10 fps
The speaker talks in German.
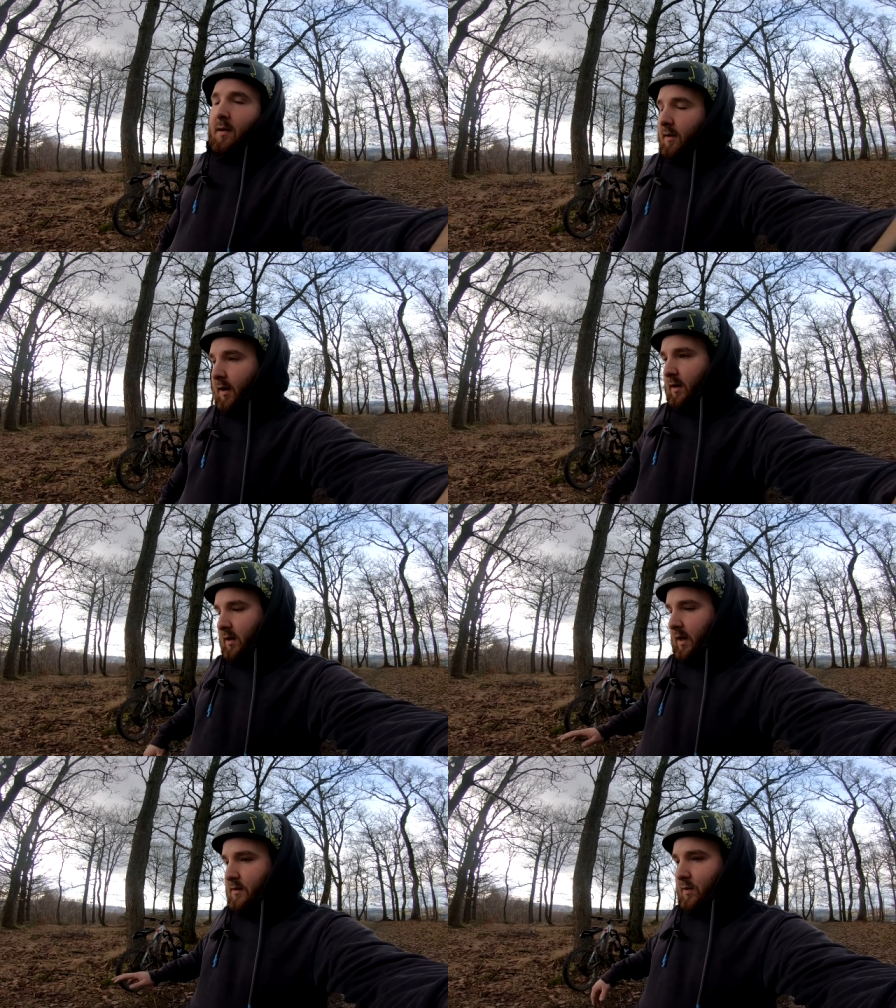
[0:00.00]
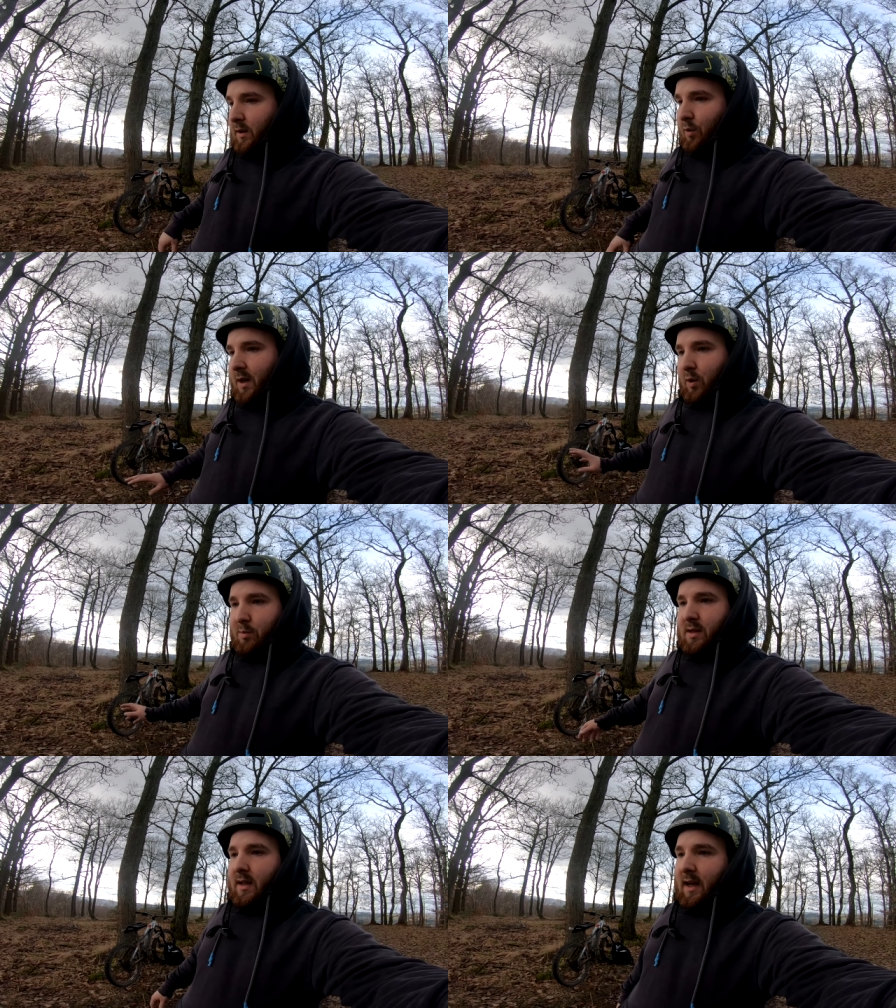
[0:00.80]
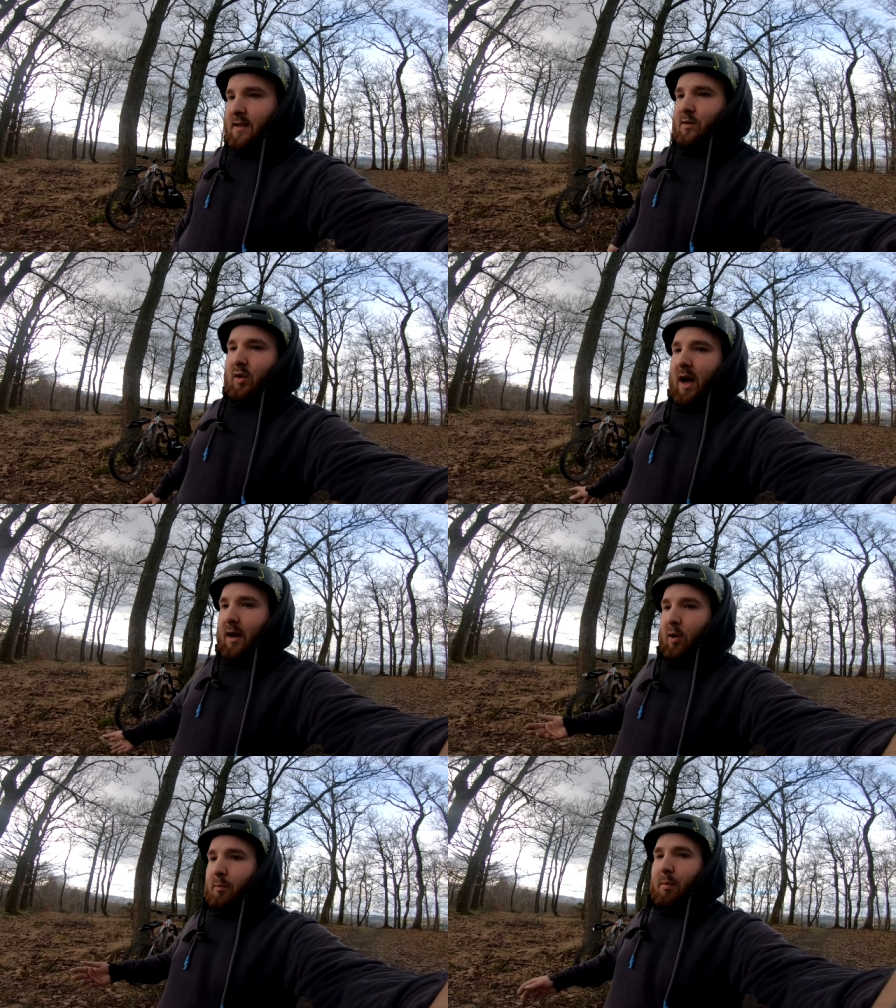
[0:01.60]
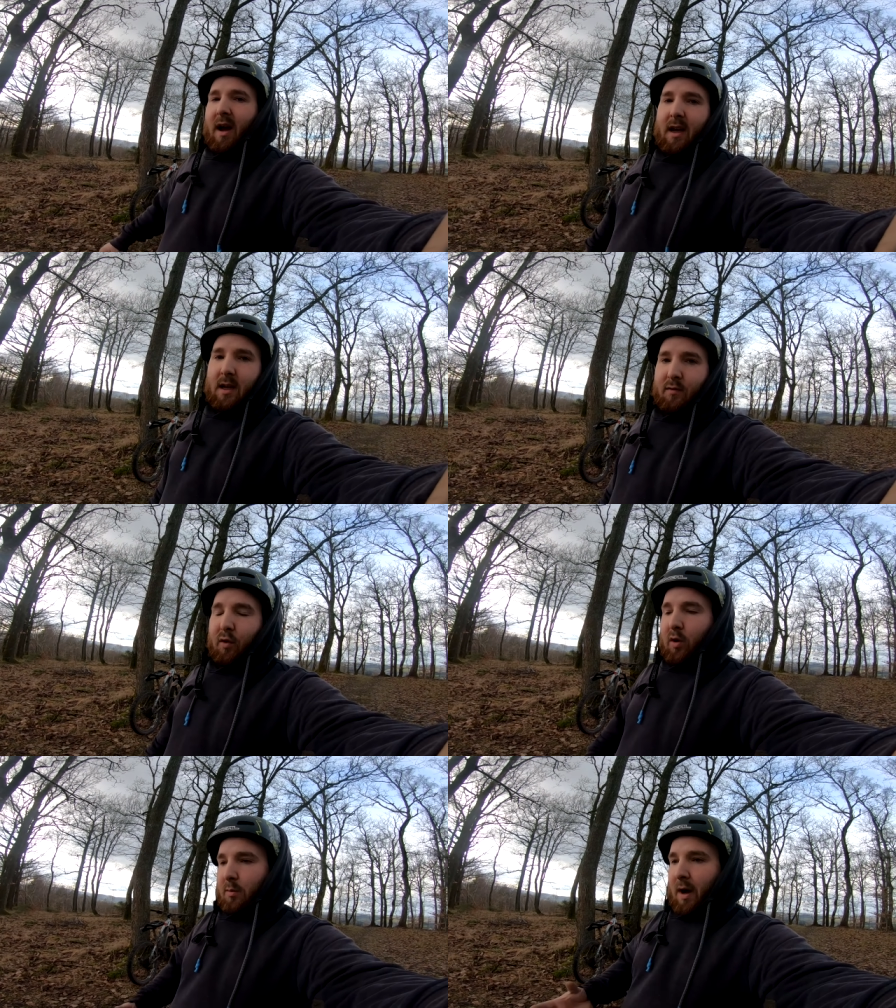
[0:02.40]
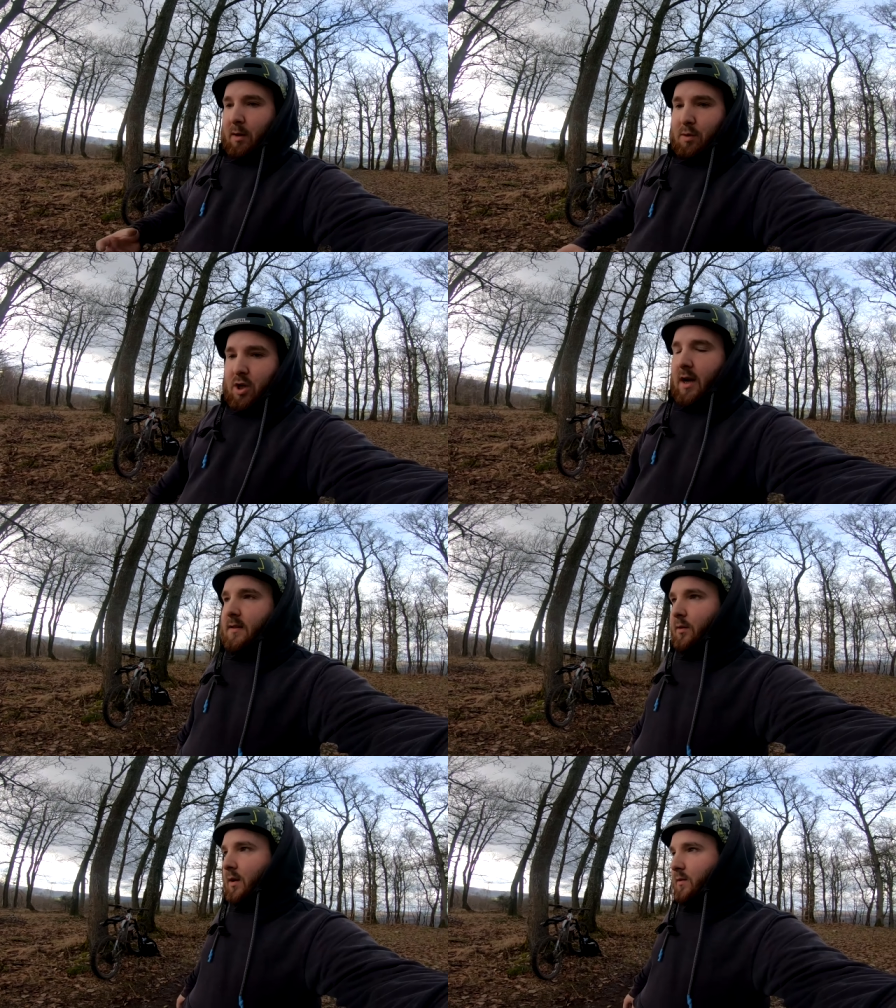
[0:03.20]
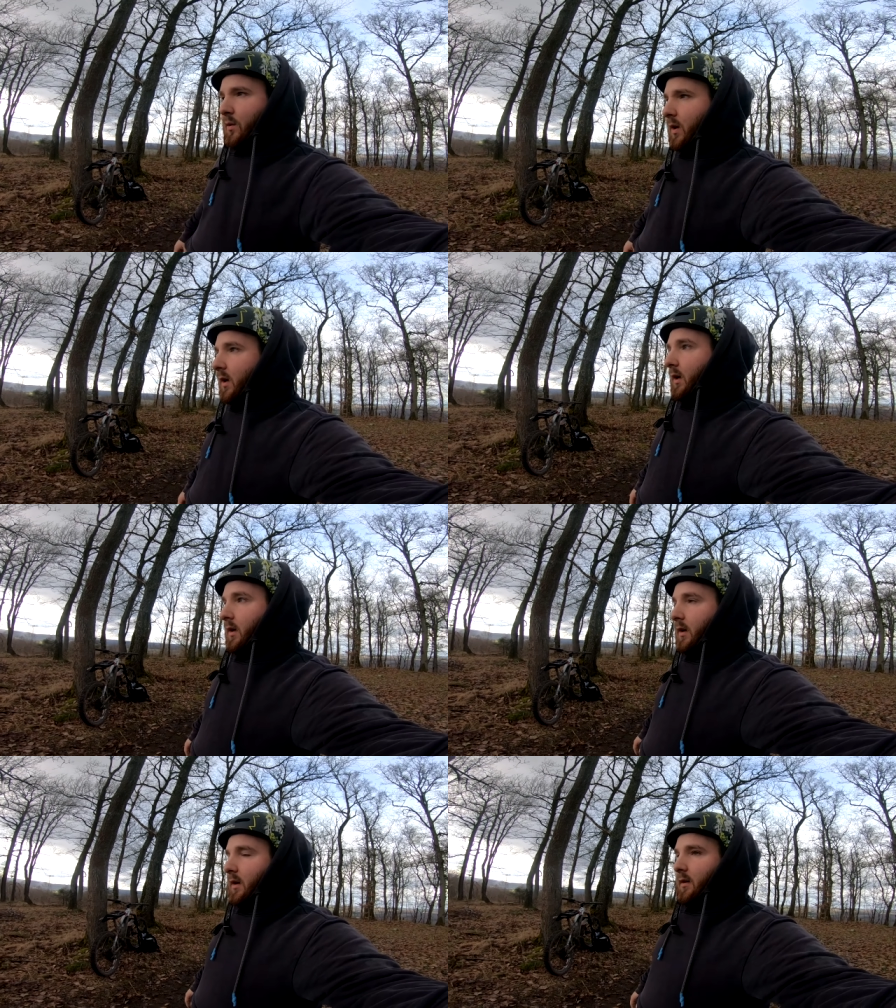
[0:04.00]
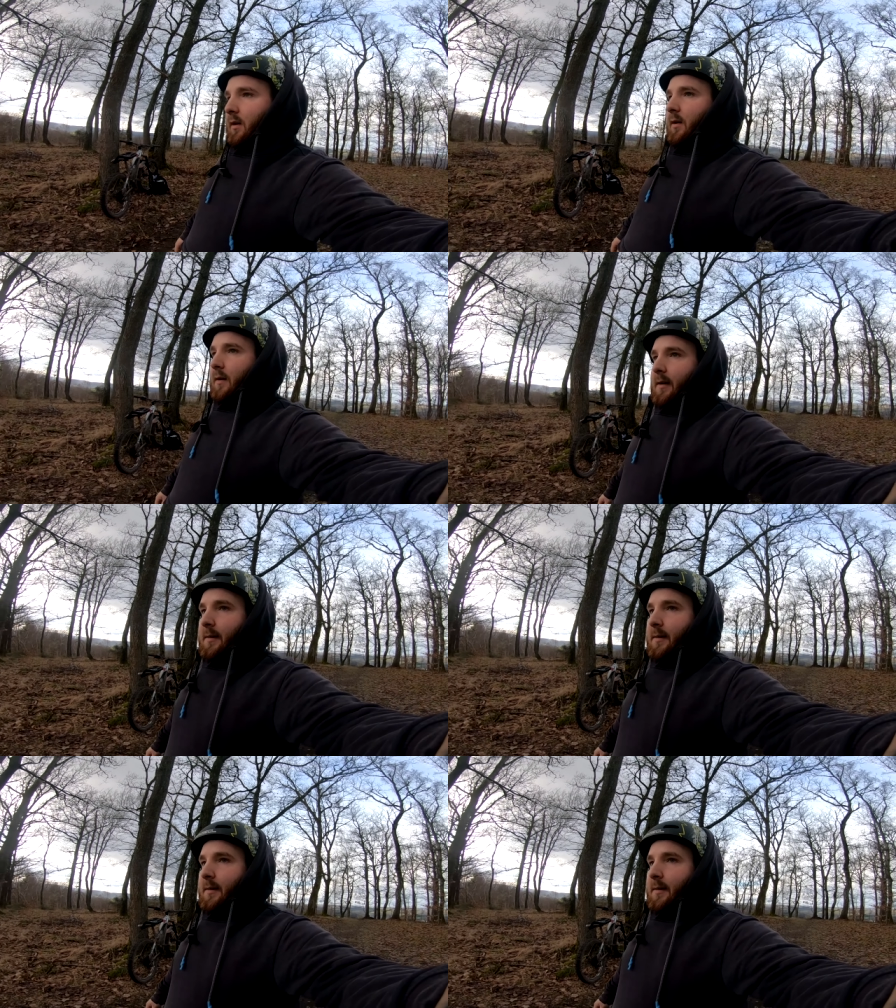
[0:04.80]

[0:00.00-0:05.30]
Ne? Dann denkst du dir, okay, du gibst die Adresse und nachher kommt ein Paket vollgepackt mit Scheiße oder so. Ne?